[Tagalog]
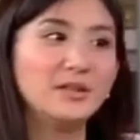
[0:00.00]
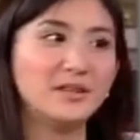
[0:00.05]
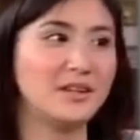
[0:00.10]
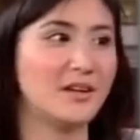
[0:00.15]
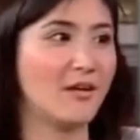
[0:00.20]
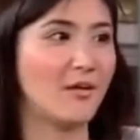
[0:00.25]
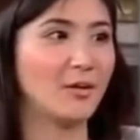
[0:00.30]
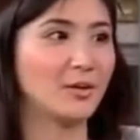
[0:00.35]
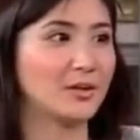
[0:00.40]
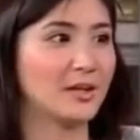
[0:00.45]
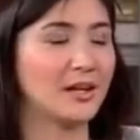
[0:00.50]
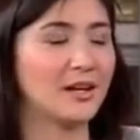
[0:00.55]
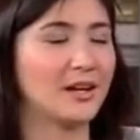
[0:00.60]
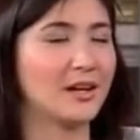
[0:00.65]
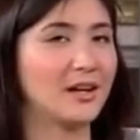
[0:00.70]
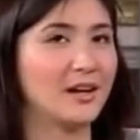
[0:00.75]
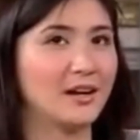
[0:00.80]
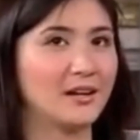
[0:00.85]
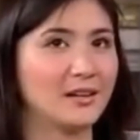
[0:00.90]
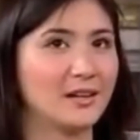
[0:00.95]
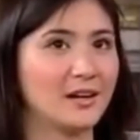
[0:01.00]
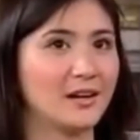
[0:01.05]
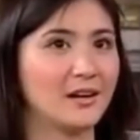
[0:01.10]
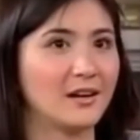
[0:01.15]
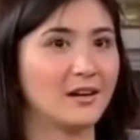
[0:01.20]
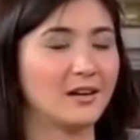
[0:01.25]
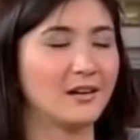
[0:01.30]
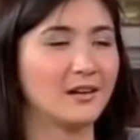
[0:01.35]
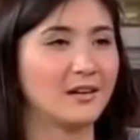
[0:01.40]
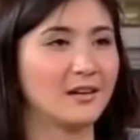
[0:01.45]
hindi ako talaga na,
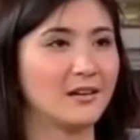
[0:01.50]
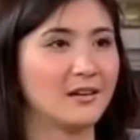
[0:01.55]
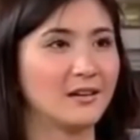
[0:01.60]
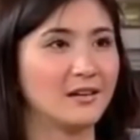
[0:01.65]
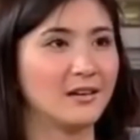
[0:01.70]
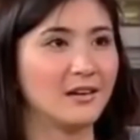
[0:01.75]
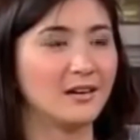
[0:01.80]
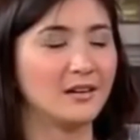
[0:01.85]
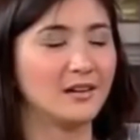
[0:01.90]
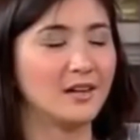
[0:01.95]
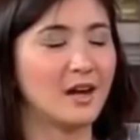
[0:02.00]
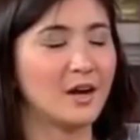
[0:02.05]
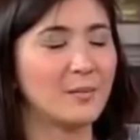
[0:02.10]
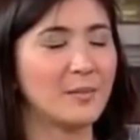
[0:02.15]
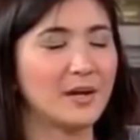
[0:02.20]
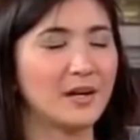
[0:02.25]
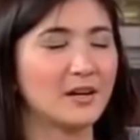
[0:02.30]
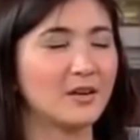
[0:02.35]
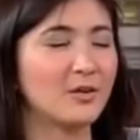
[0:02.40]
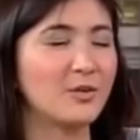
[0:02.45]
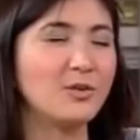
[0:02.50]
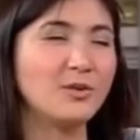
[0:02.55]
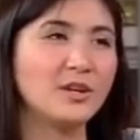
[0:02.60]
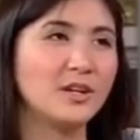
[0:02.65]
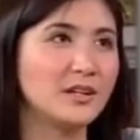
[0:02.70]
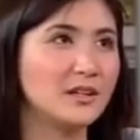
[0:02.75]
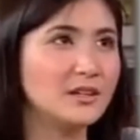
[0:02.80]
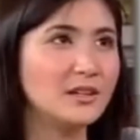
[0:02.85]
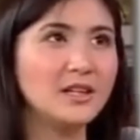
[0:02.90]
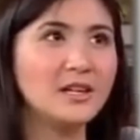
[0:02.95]
na parang kung
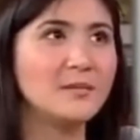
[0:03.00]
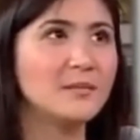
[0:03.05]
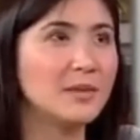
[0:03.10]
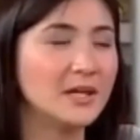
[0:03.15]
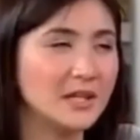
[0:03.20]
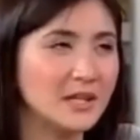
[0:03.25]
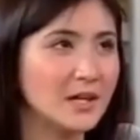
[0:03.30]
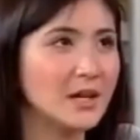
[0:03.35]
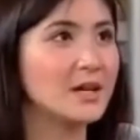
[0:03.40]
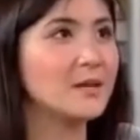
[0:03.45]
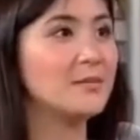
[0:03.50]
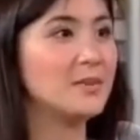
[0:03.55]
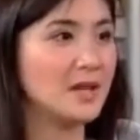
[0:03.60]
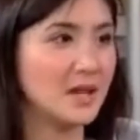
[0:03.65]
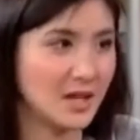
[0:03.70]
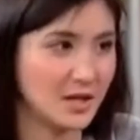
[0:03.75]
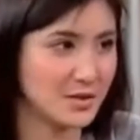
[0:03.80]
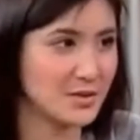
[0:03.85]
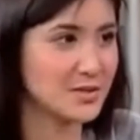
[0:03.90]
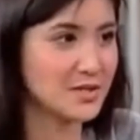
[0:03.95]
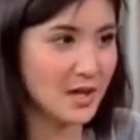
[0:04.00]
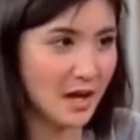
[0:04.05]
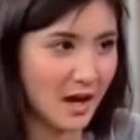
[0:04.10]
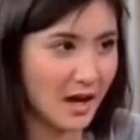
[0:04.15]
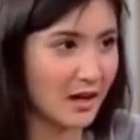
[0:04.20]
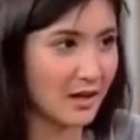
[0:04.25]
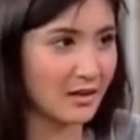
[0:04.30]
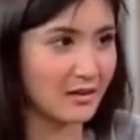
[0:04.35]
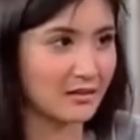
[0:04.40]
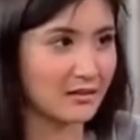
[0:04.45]
hindi man niya ibigay yun
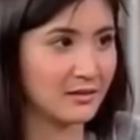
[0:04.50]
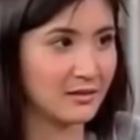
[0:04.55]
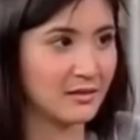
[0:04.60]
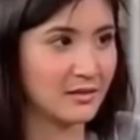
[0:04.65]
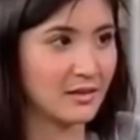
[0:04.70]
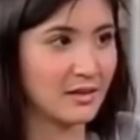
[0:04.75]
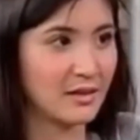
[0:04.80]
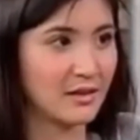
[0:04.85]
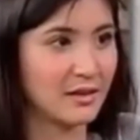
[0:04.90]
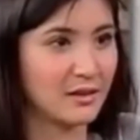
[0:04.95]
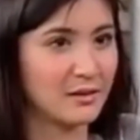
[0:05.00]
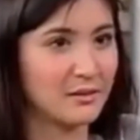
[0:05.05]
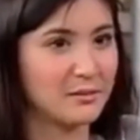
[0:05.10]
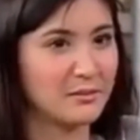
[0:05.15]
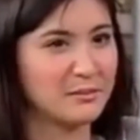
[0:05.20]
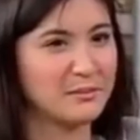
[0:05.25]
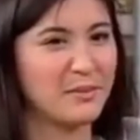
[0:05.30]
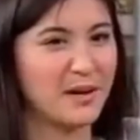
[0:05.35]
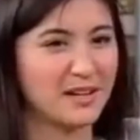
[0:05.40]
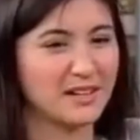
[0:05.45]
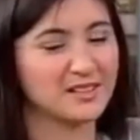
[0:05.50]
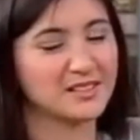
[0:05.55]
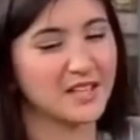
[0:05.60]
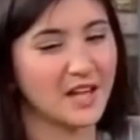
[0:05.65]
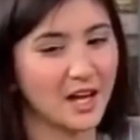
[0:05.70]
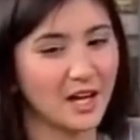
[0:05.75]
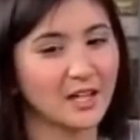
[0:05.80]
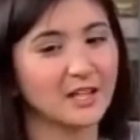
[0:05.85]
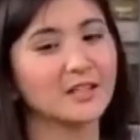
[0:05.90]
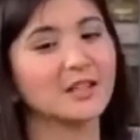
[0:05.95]
sa akin, parang
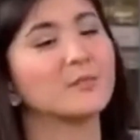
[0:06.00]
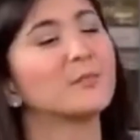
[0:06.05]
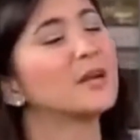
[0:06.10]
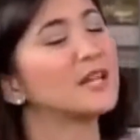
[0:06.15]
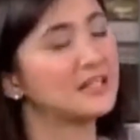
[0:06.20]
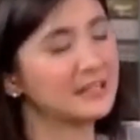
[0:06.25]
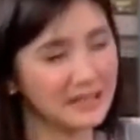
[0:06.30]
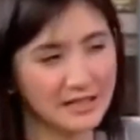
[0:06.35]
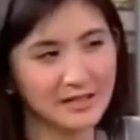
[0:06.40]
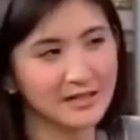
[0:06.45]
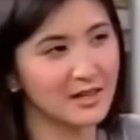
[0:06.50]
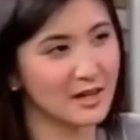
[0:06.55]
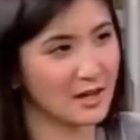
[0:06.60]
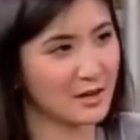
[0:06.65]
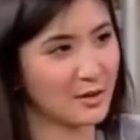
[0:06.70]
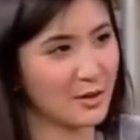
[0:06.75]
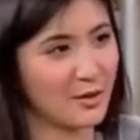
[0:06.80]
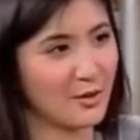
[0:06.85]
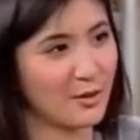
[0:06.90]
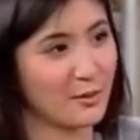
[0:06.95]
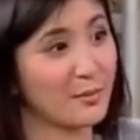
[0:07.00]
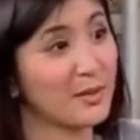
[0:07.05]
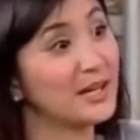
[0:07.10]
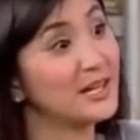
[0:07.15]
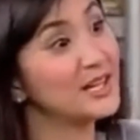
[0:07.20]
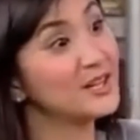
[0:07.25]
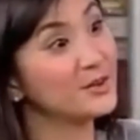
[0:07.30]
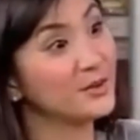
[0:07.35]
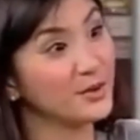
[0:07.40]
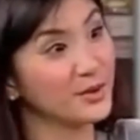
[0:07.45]
sa akin, maintindihan ko.
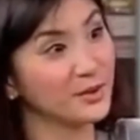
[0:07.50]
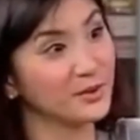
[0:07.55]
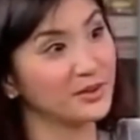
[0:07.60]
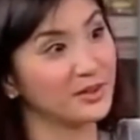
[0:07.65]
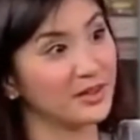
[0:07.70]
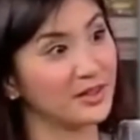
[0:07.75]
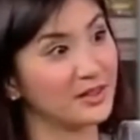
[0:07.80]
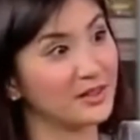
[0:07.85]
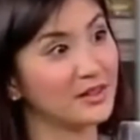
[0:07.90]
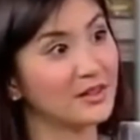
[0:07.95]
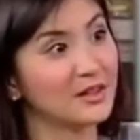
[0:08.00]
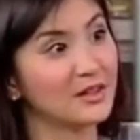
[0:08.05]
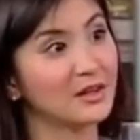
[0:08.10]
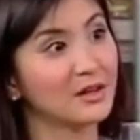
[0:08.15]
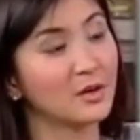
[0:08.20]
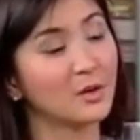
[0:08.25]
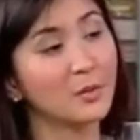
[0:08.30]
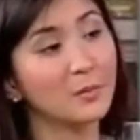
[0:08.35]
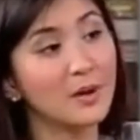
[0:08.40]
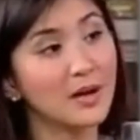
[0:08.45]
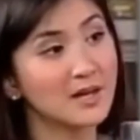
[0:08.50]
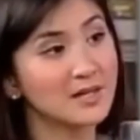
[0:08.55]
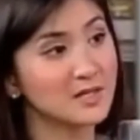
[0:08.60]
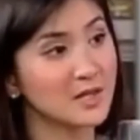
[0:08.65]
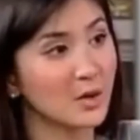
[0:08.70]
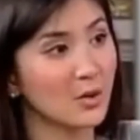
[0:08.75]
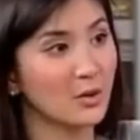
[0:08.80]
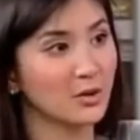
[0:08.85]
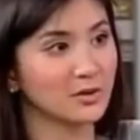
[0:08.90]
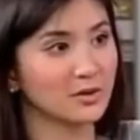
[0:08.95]
Mali ko yun eh. Oo. Kumbaga
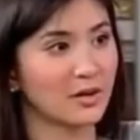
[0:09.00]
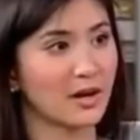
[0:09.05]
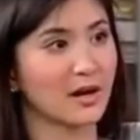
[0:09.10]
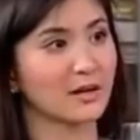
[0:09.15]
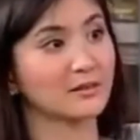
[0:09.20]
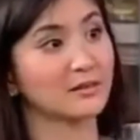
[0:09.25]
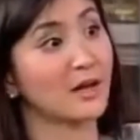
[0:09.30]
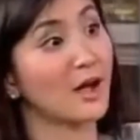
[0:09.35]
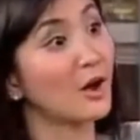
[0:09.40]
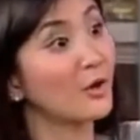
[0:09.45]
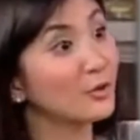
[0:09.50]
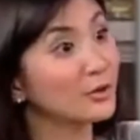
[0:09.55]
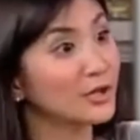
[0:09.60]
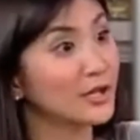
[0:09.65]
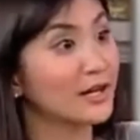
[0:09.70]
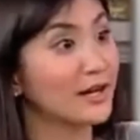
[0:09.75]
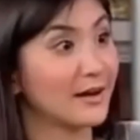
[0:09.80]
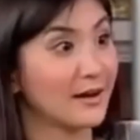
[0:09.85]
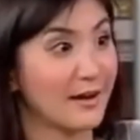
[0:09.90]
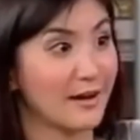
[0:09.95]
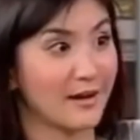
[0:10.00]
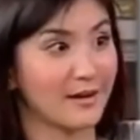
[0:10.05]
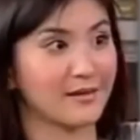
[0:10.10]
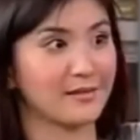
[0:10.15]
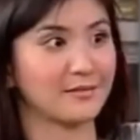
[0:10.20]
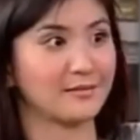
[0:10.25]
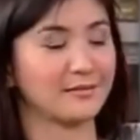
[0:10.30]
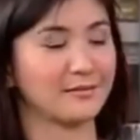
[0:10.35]
sa contract, ako talaga ang na